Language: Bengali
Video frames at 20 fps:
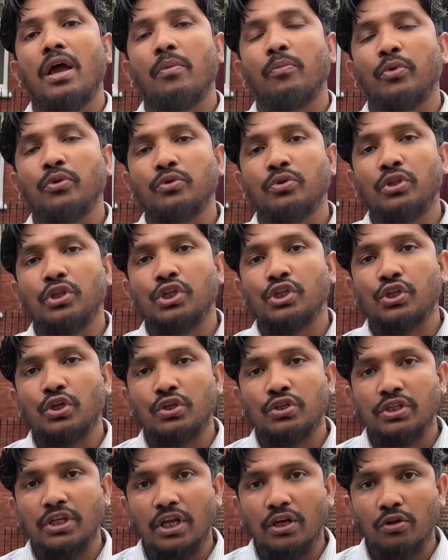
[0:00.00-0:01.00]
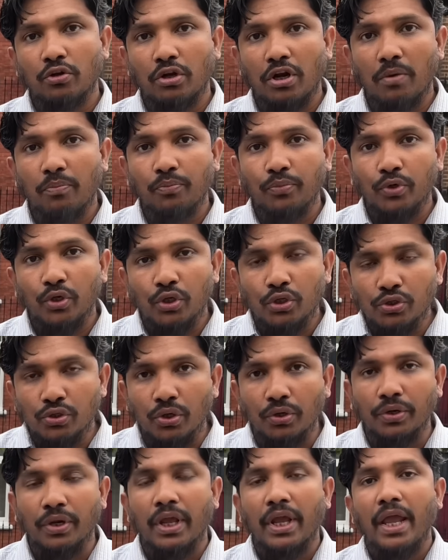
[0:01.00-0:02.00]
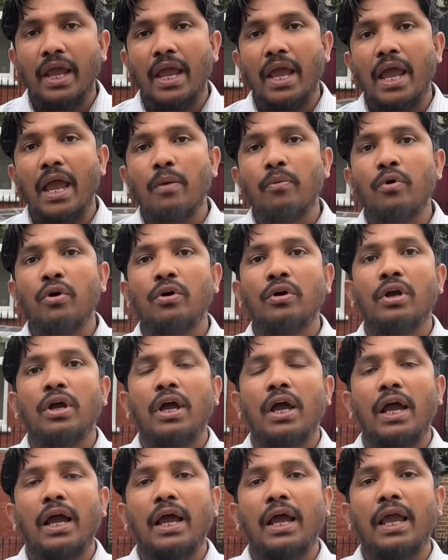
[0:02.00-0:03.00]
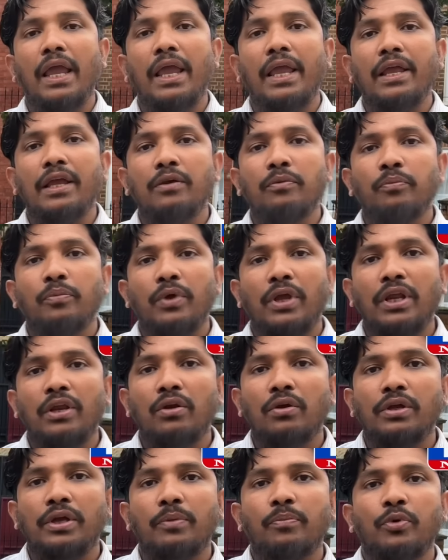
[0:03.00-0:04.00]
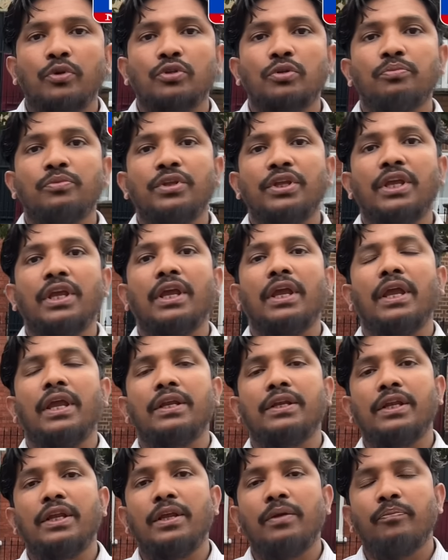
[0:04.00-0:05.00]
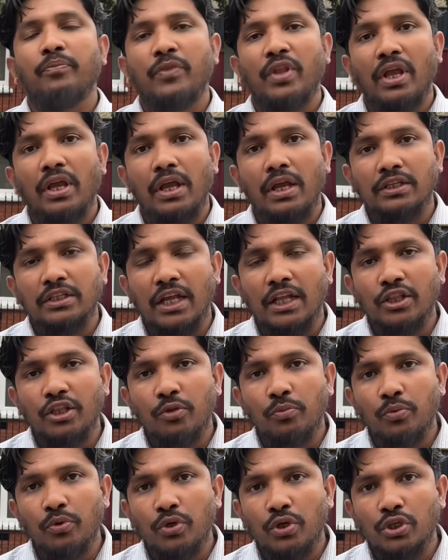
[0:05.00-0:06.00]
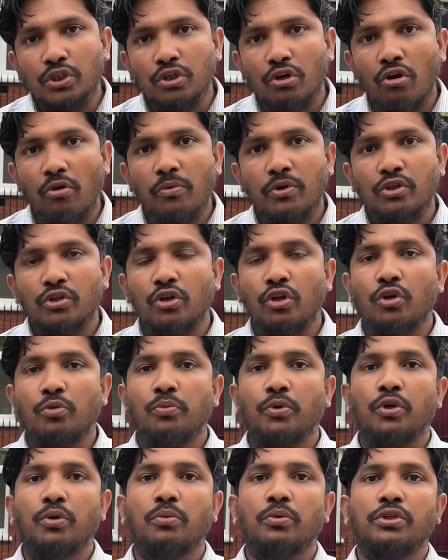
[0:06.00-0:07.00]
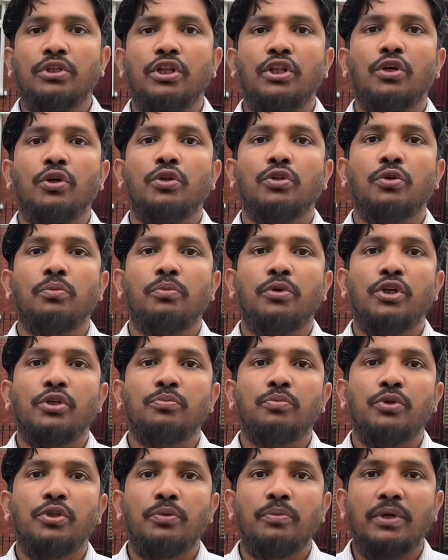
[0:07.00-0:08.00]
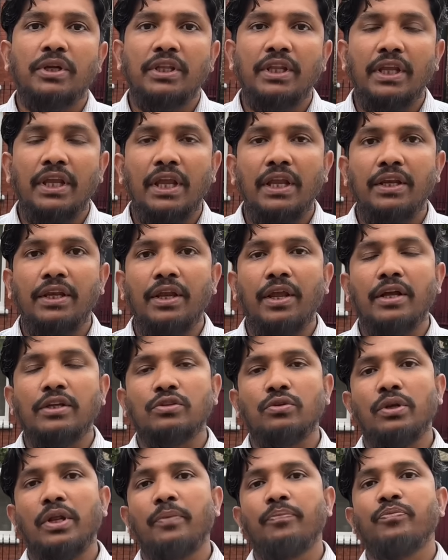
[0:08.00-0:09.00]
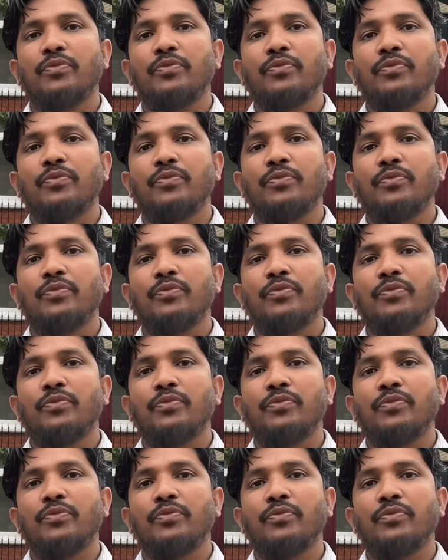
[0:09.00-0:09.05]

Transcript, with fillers: পদ্ধতির সংস্কার করা প্রয়োজন এবং এই লক্ষ্যে প্রথম দিকে এটি শান্তিপূর্ণ সমাবেশ হলেও পরবর্তীতে গত বৃহস্পতিবার থেকে এটি আসলে